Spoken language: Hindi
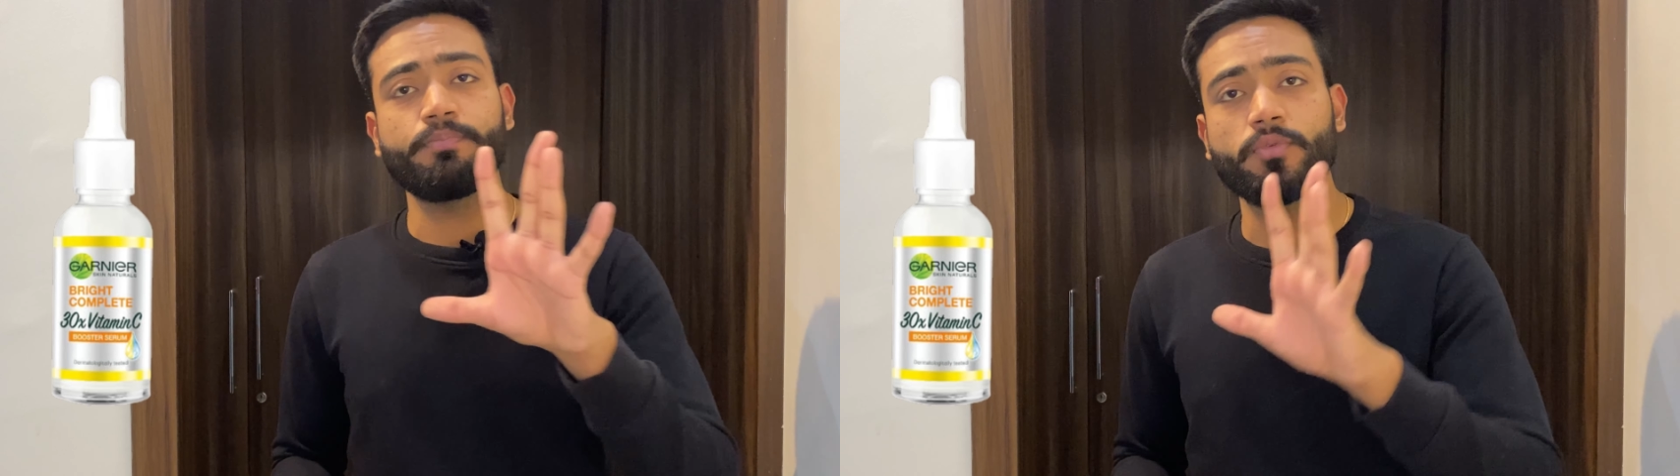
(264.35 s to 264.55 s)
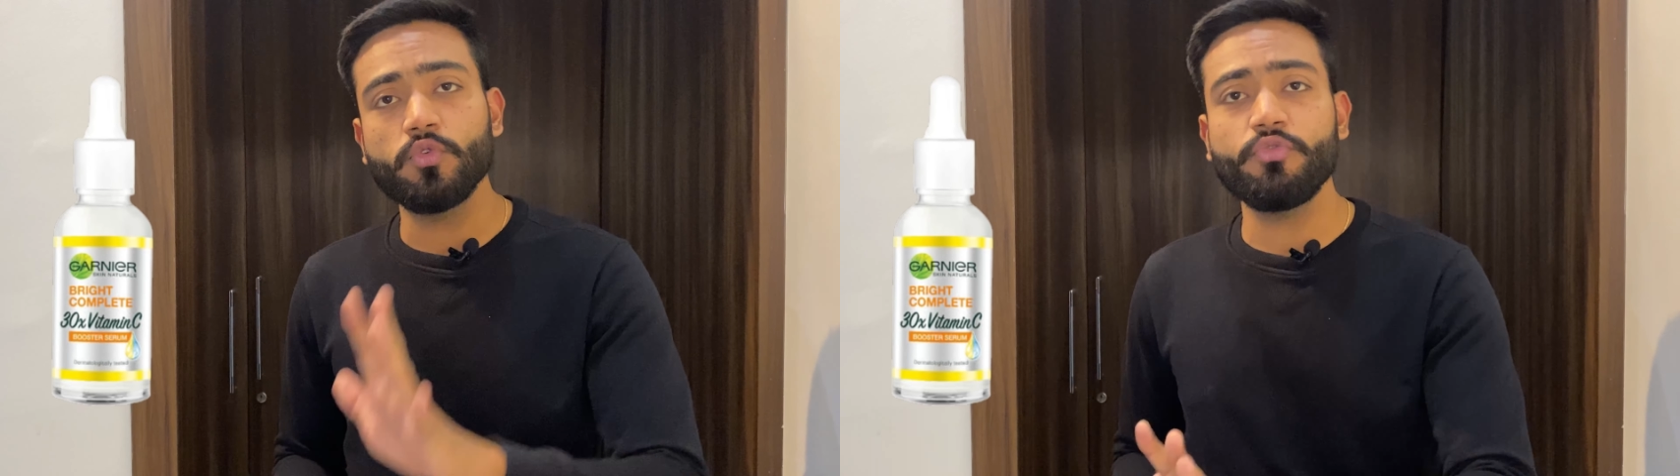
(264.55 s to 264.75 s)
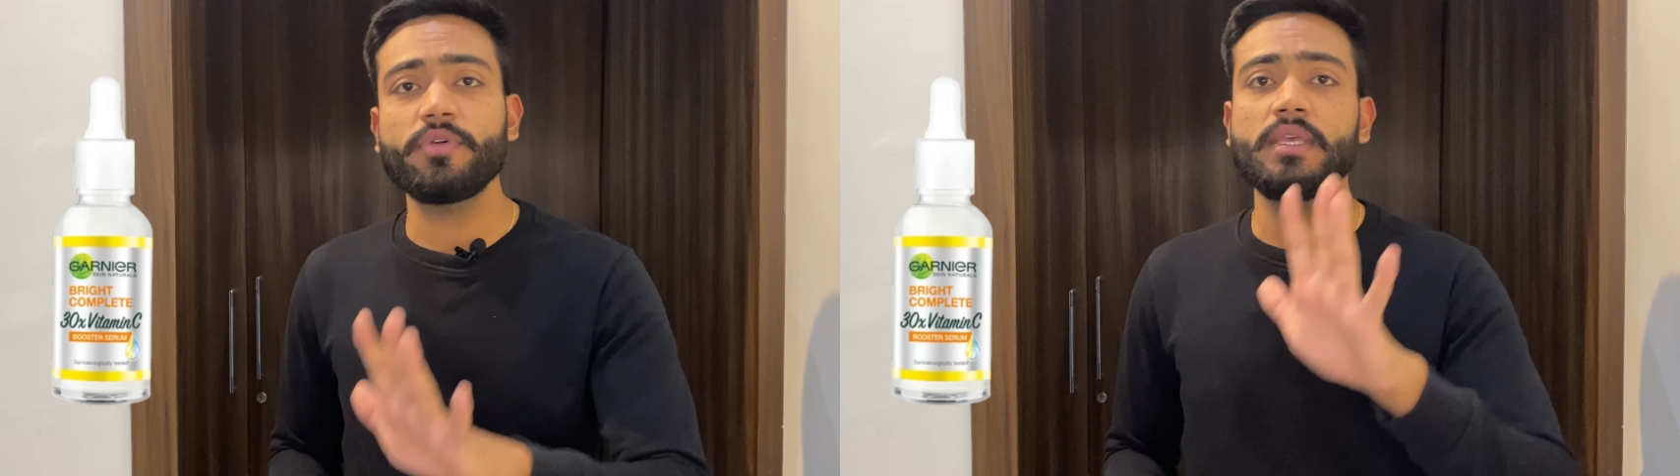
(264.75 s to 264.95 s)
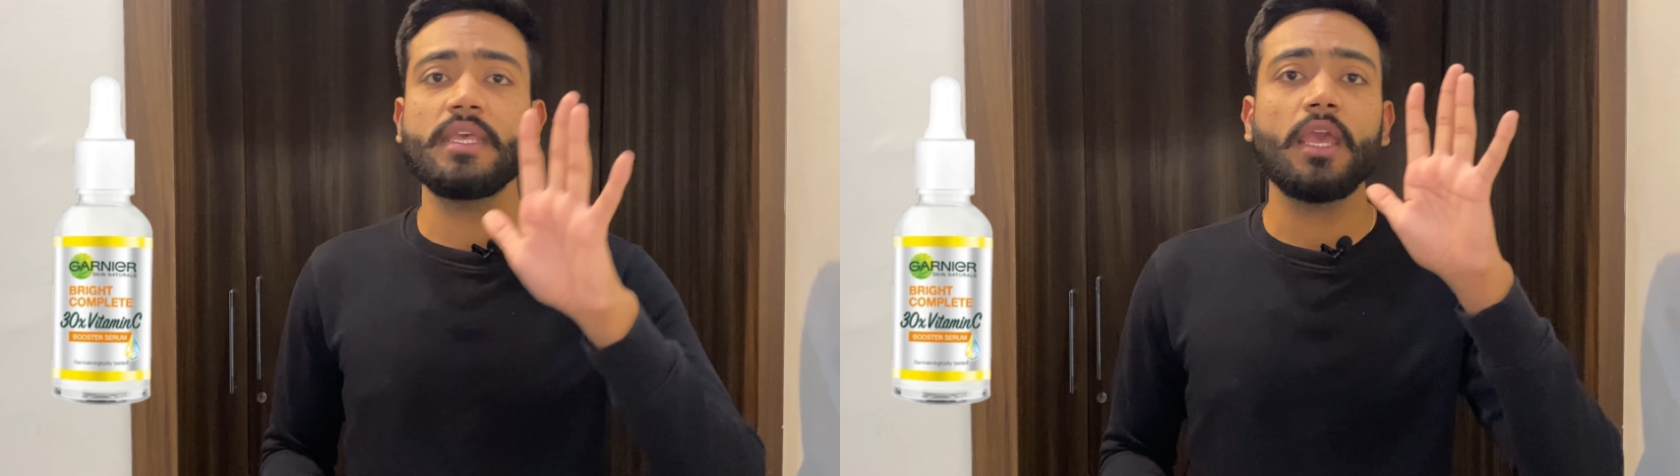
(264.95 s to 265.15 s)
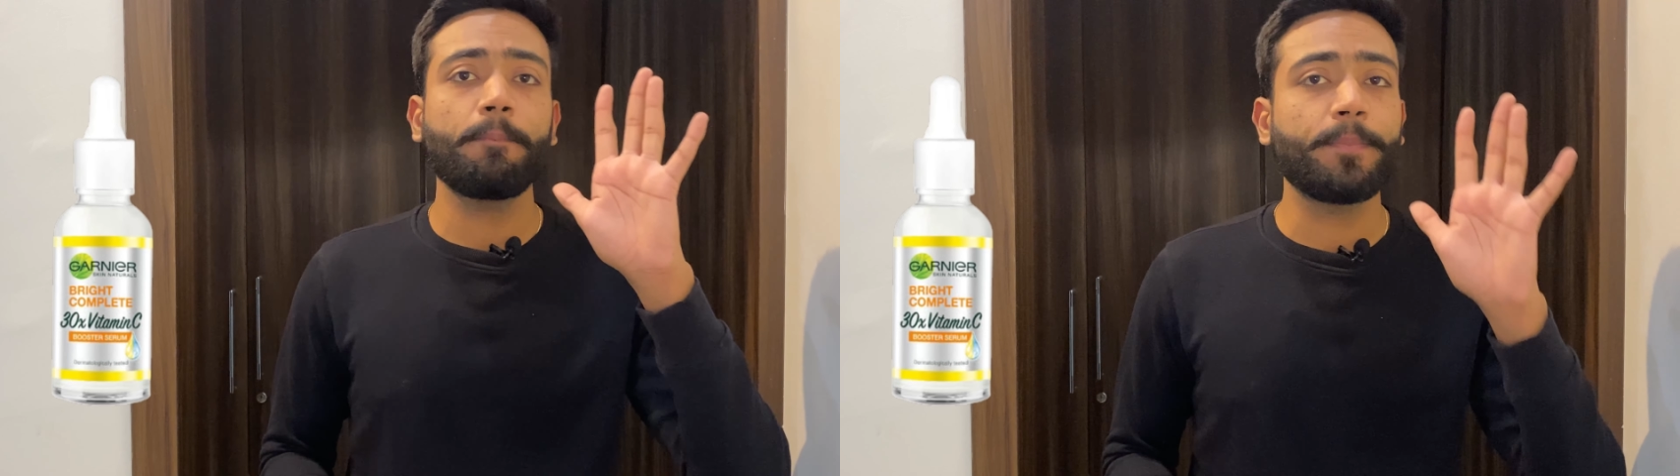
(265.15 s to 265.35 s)
प्रूफ कि
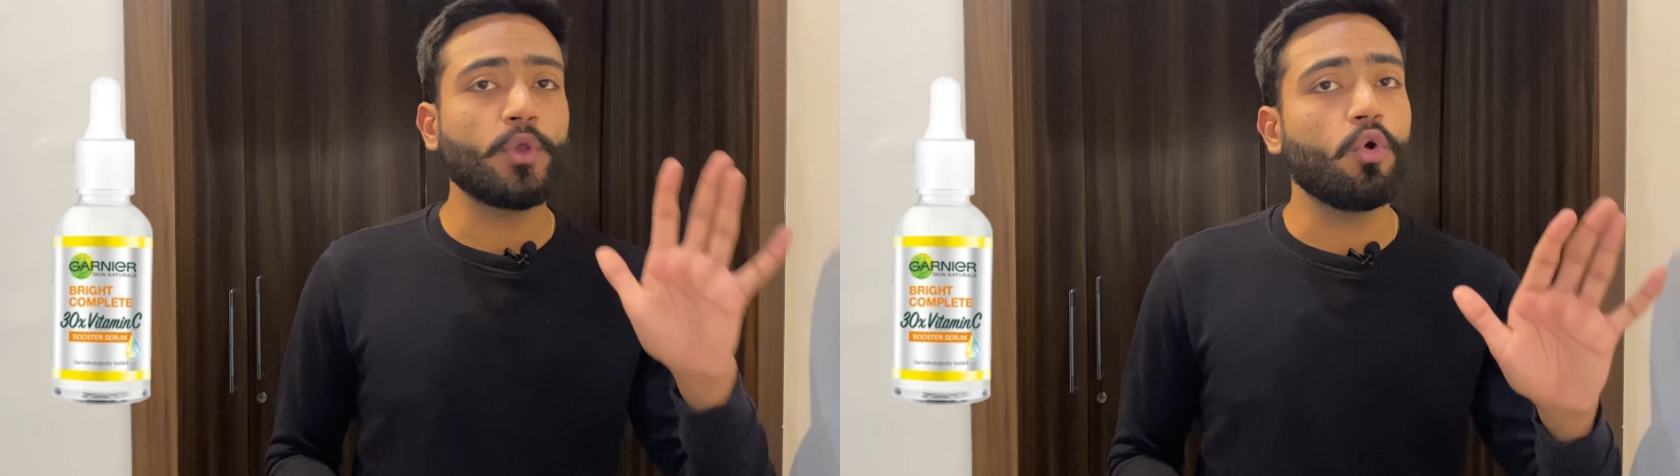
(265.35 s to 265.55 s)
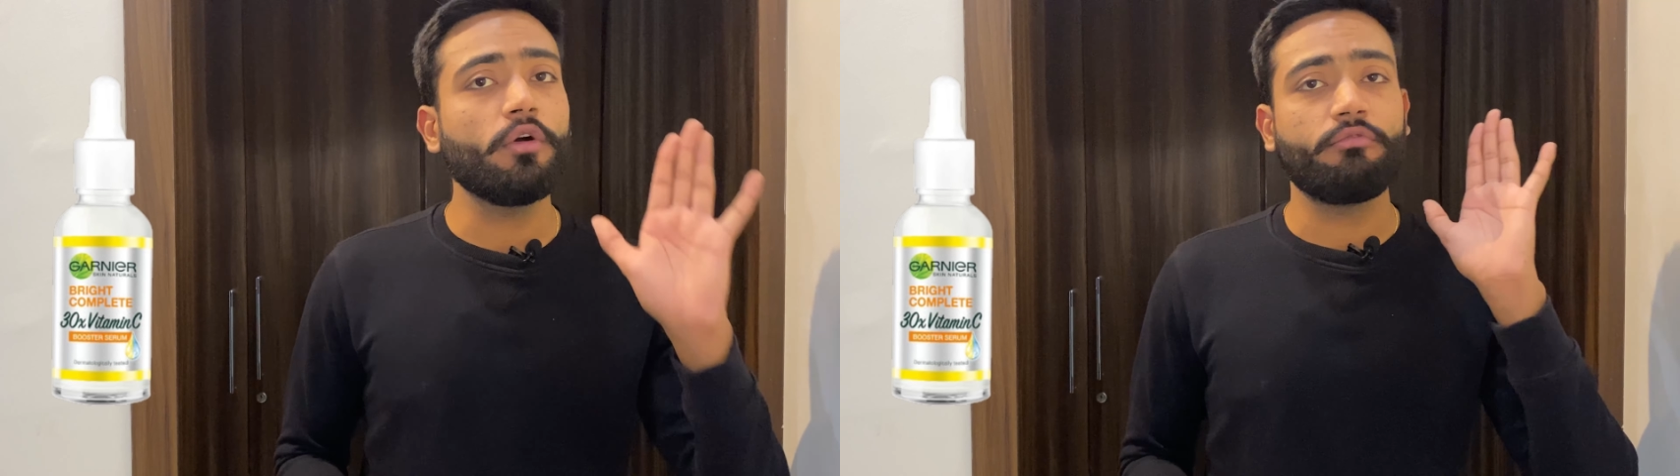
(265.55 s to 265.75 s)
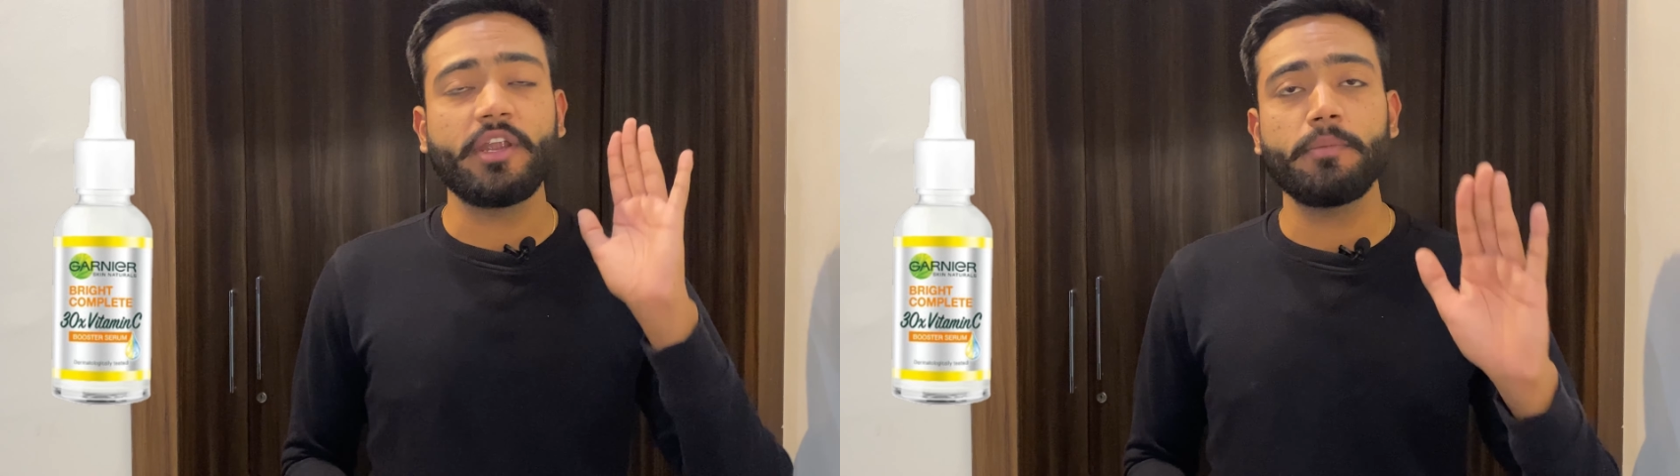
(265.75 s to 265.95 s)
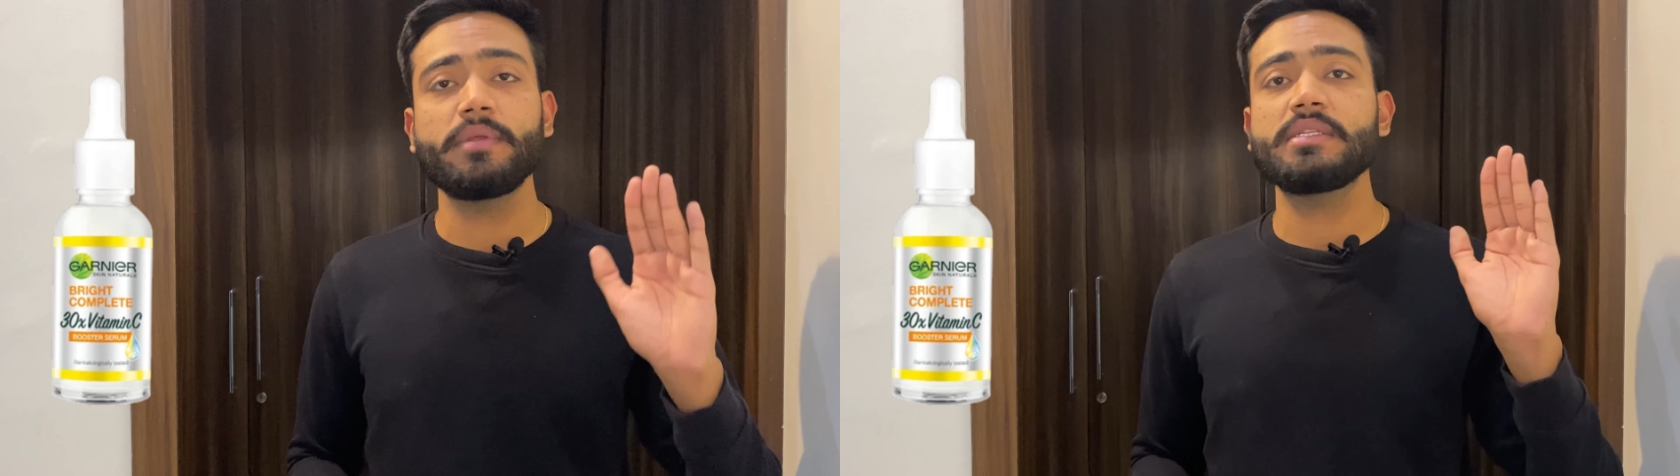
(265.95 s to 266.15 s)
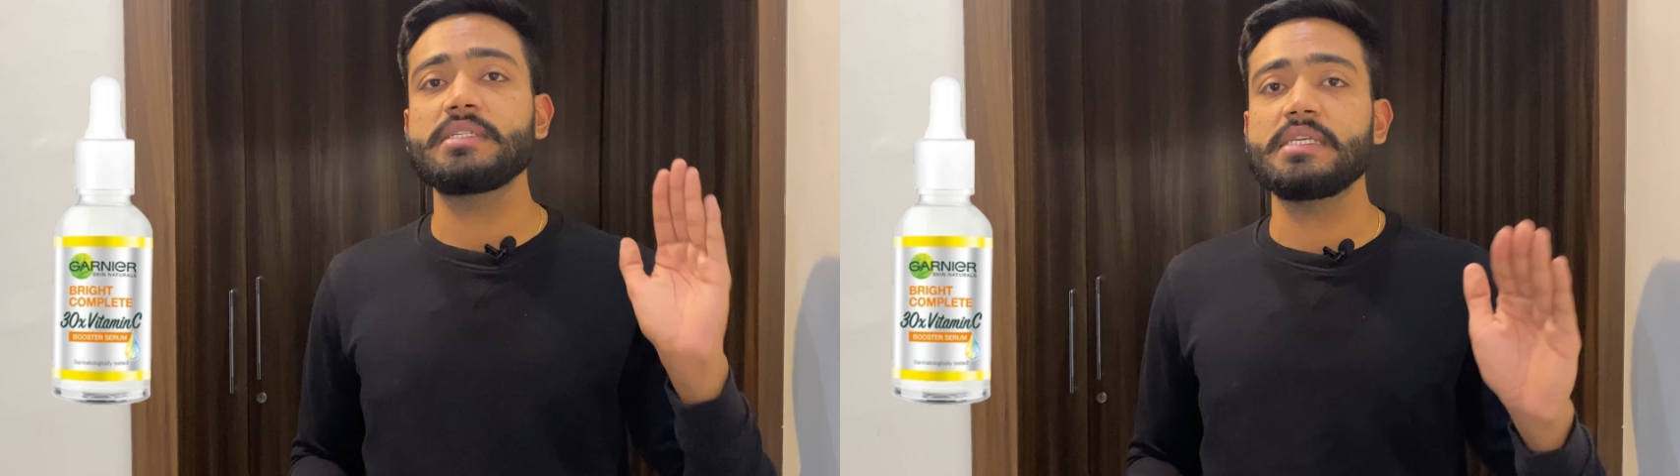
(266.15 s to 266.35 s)
ये एक प्योर
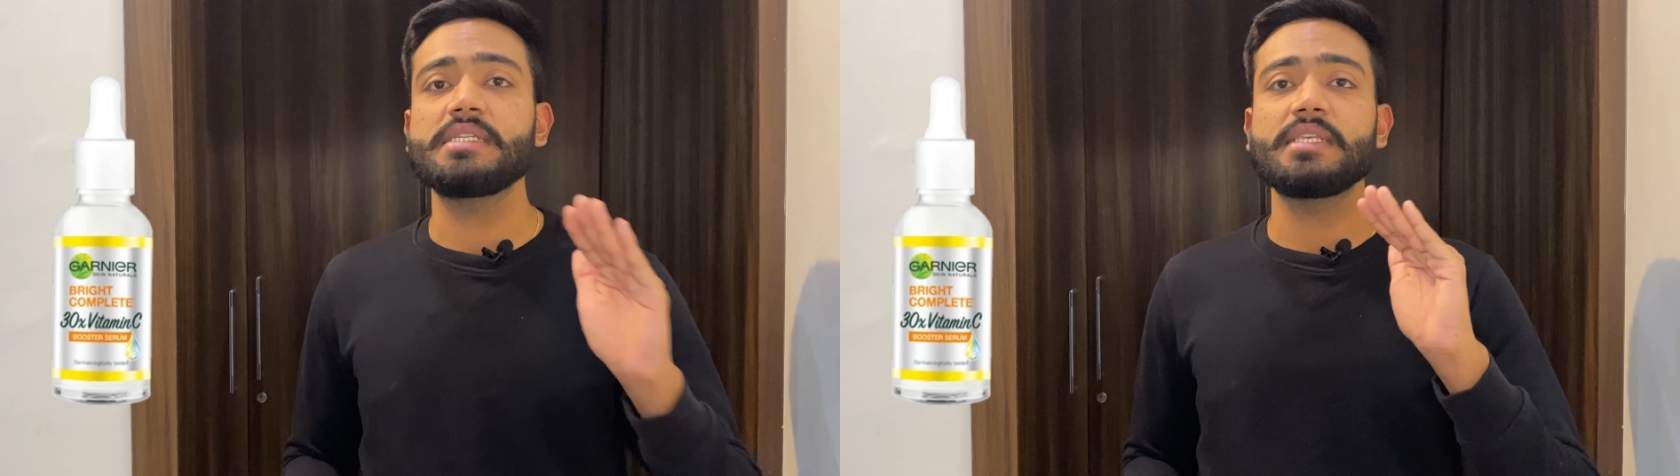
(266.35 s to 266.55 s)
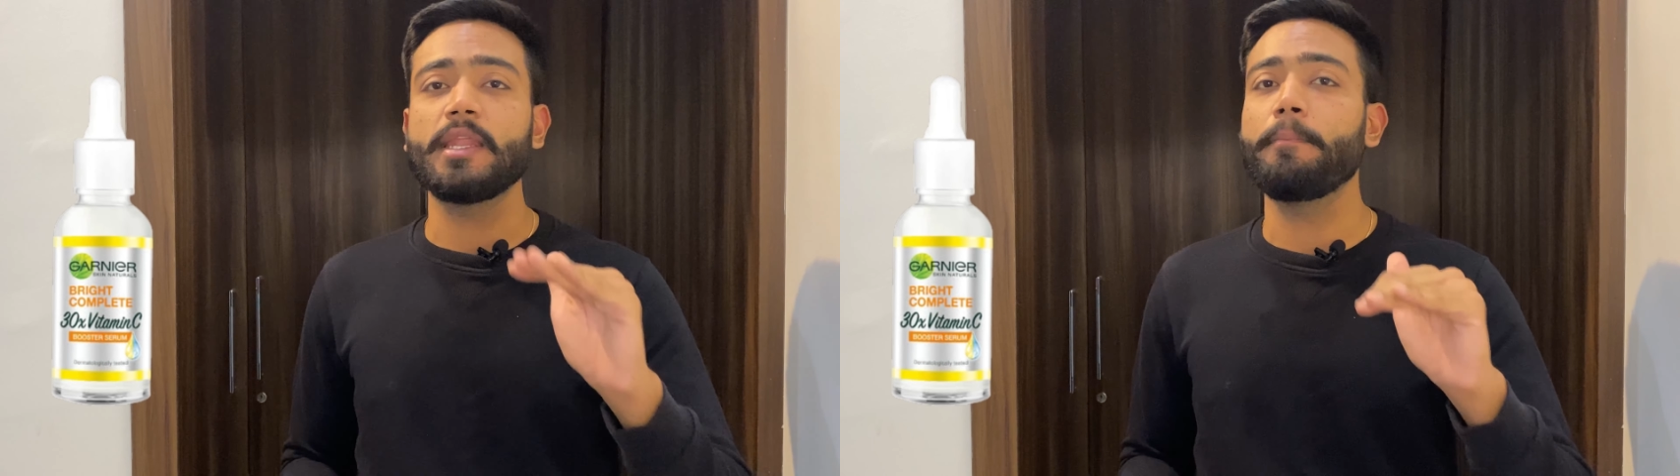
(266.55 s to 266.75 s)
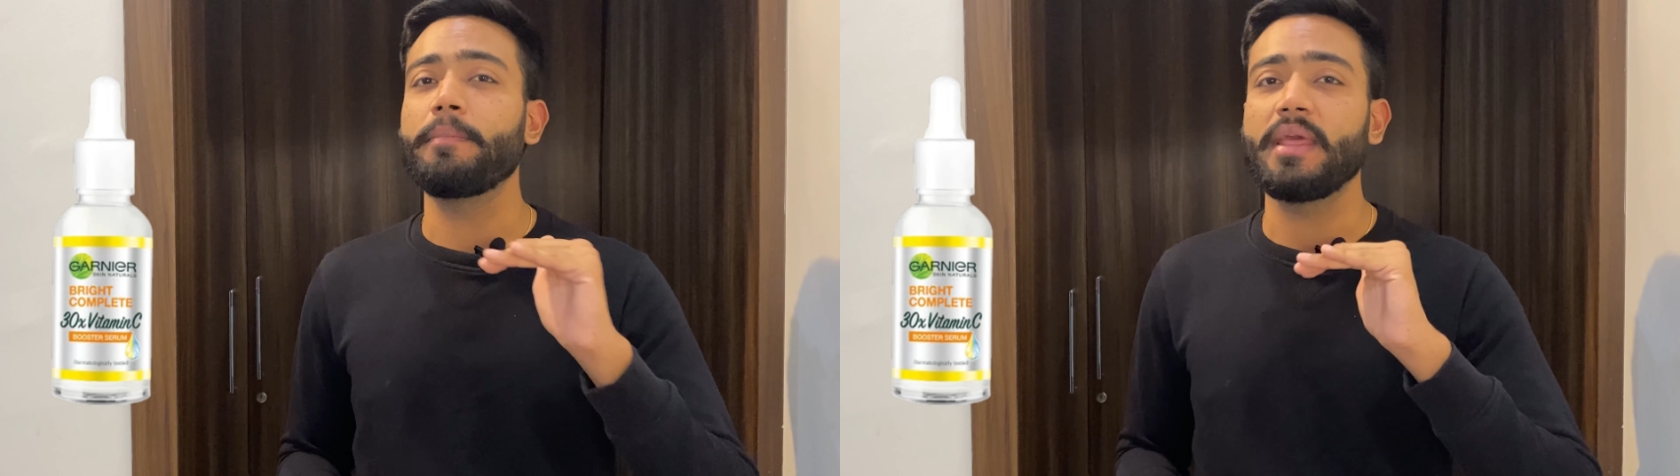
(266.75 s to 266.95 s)
विटामिन सी सिरम